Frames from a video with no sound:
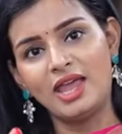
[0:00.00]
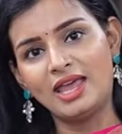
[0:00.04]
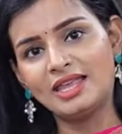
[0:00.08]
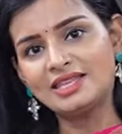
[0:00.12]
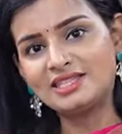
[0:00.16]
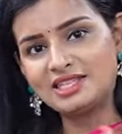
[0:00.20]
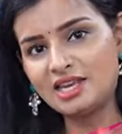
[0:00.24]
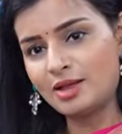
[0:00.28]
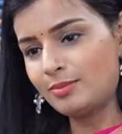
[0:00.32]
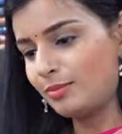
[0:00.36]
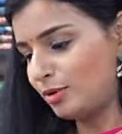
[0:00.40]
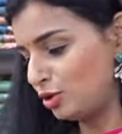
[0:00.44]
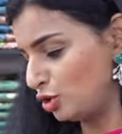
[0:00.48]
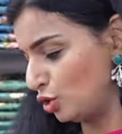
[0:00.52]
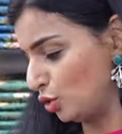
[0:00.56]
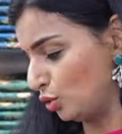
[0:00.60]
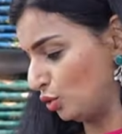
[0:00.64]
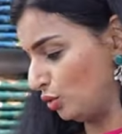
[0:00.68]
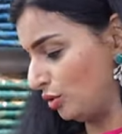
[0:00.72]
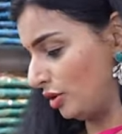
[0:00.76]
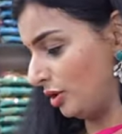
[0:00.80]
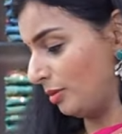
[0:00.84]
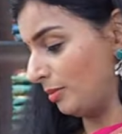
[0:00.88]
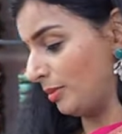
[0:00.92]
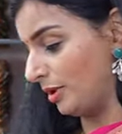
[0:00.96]
ఎస్టాబ్లిష్
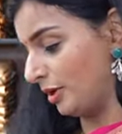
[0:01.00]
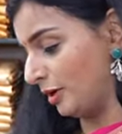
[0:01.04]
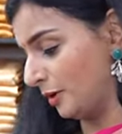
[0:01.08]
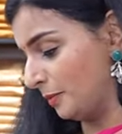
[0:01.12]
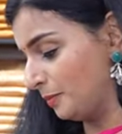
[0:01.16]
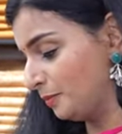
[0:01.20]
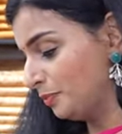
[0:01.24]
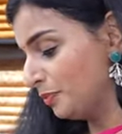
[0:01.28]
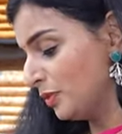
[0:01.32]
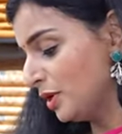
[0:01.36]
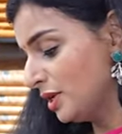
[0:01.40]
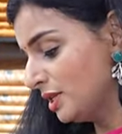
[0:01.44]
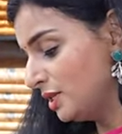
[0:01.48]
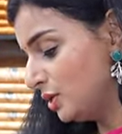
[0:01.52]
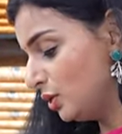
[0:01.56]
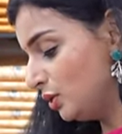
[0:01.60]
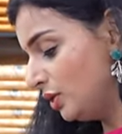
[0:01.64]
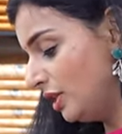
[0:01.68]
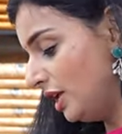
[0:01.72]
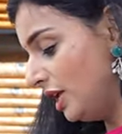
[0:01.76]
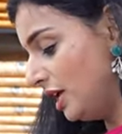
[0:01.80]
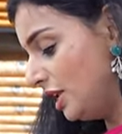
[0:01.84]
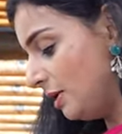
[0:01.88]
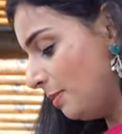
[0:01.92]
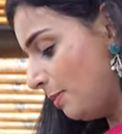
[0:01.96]
అవుతుంది అనమాట సో
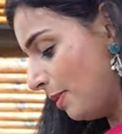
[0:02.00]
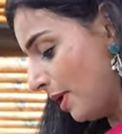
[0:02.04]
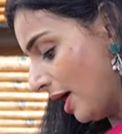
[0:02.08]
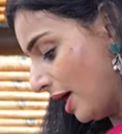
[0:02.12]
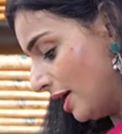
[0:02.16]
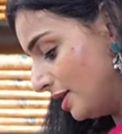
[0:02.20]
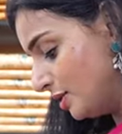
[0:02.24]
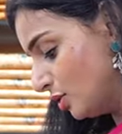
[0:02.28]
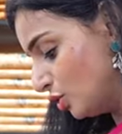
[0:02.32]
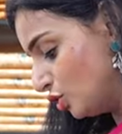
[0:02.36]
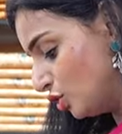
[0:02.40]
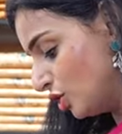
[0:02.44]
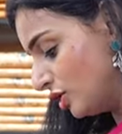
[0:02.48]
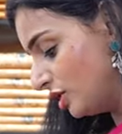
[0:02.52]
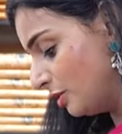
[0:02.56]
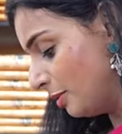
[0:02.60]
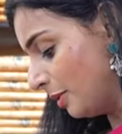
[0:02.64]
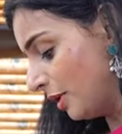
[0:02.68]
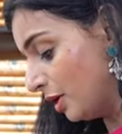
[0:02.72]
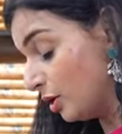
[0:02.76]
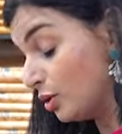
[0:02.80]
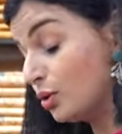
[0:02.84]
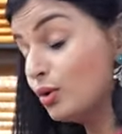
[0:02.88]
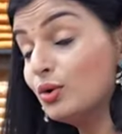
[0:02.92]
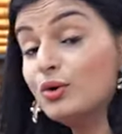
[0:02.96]
దీని ప్రైస్ వచ్చేసి
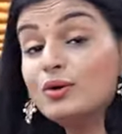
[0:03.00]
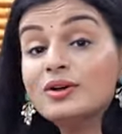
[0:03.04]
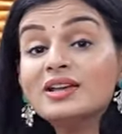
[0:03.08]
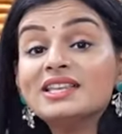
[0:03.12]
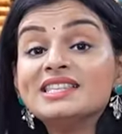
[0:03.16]
మనకు